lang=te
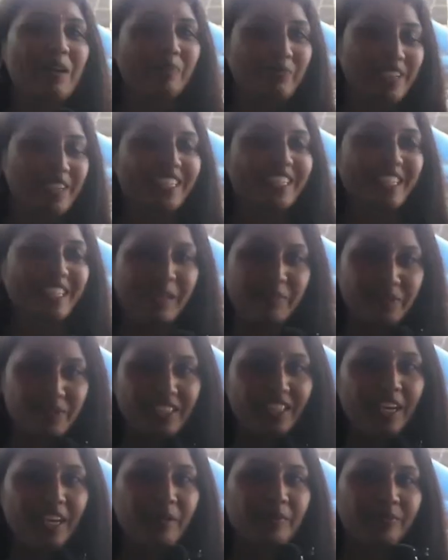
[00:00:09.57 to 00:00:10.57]
ప్లీజ్
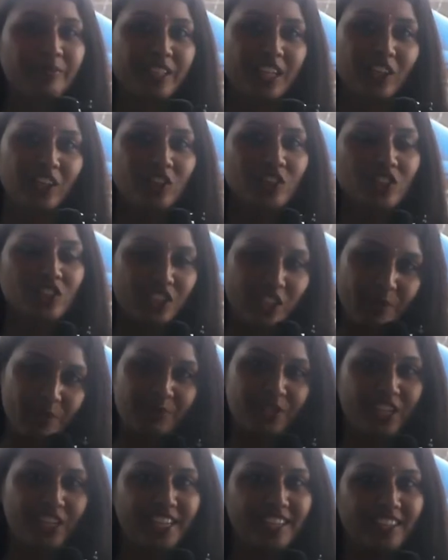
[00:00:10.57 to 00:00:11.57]
సబ్స్క్రైబ్ తెలుగు స్టాప్
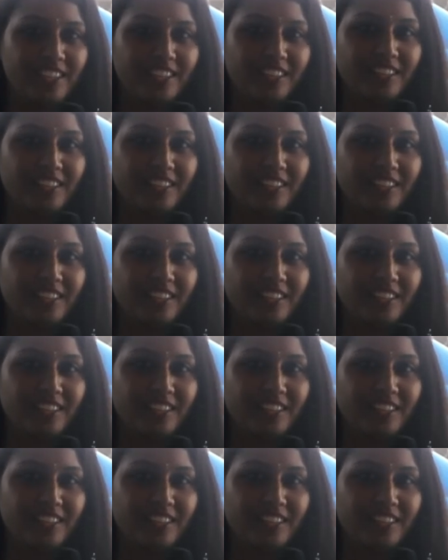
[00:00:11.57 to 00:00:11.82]
ఛానల్